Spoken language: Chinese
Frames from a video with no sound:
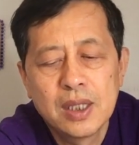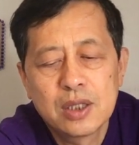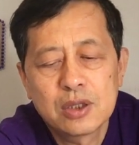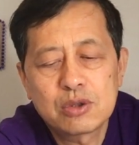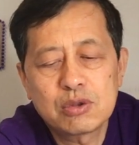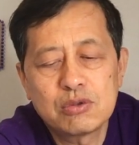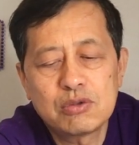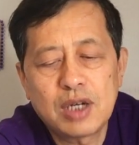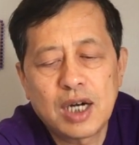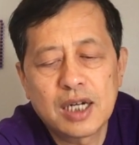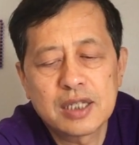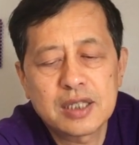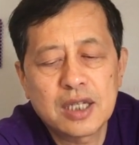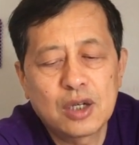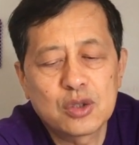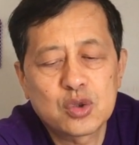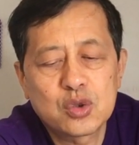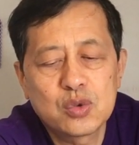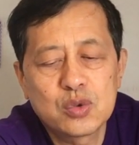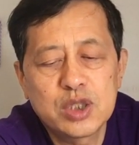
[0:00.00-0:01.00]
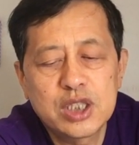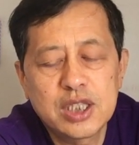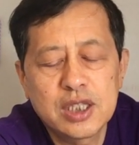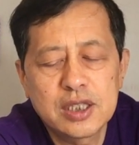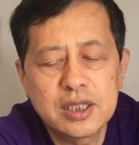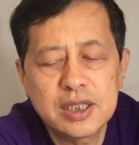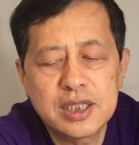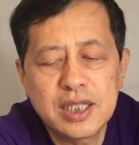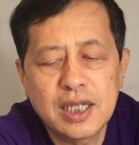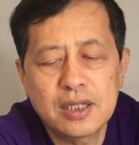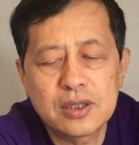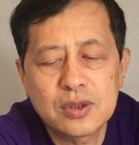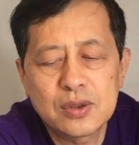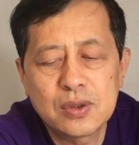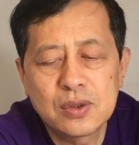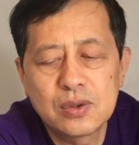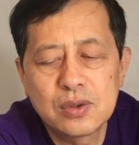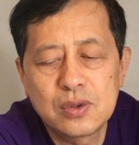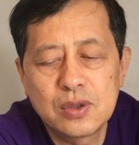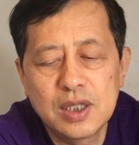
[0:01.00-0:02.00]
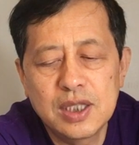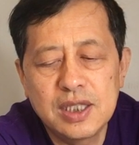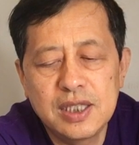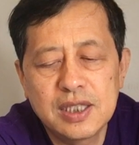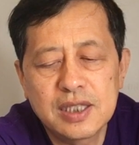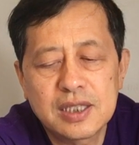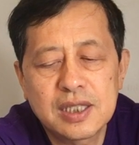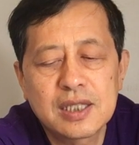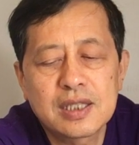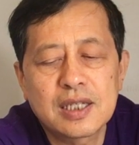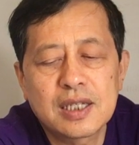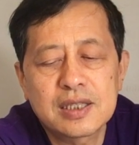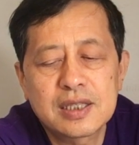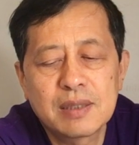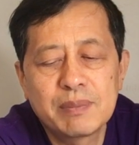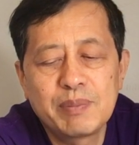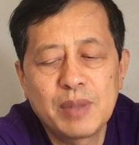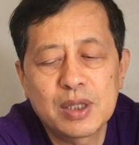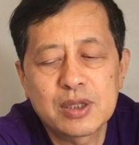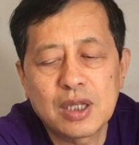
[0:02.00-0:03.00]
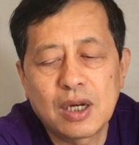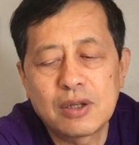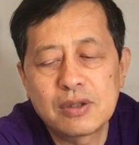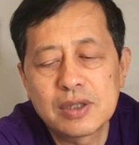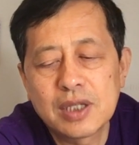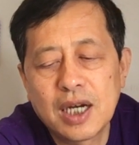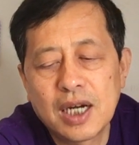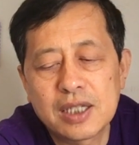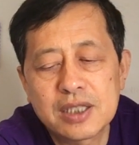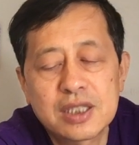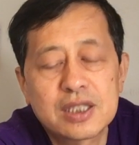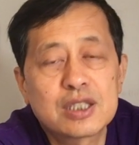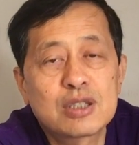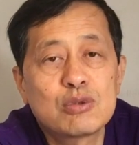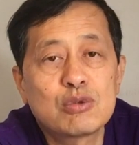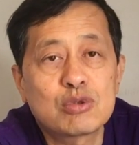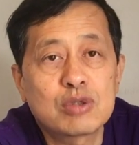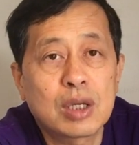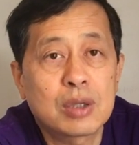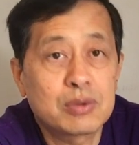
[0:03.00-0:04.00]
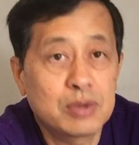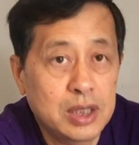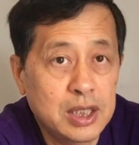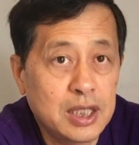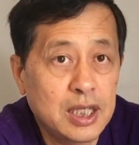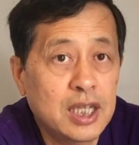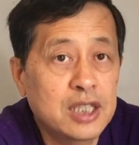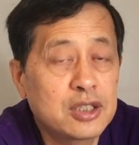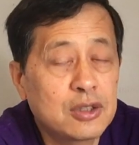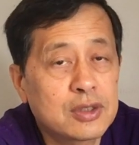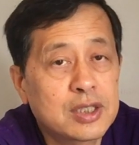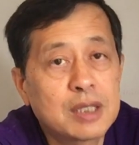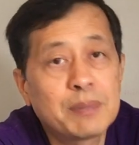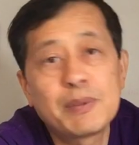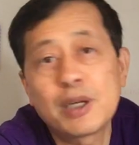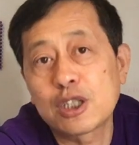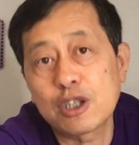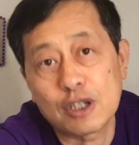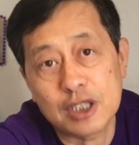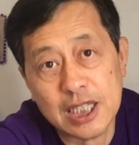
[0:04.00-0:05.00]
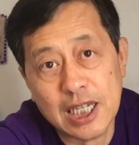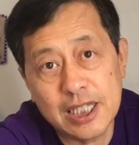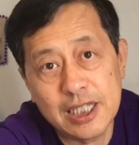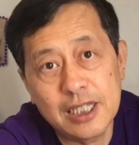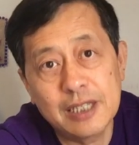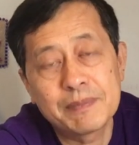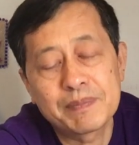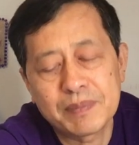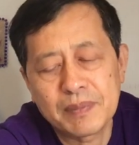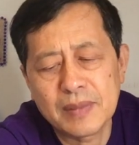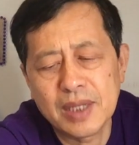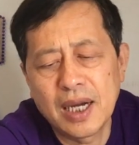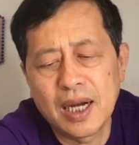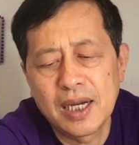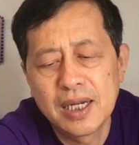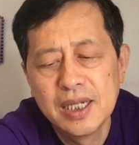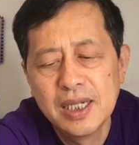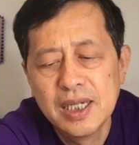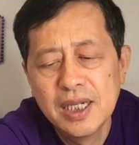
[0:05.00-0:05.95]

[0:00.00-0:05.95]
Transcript: 主航道中心线中国一侧的珍宝岛啊实施武装入侵，那就珍宝岛战役啊，